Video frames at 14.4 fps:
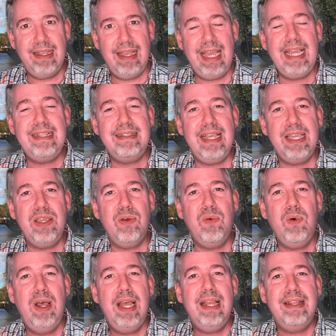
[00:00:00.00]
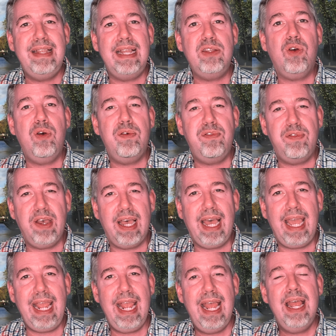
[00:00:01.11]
Essayons d'être vrais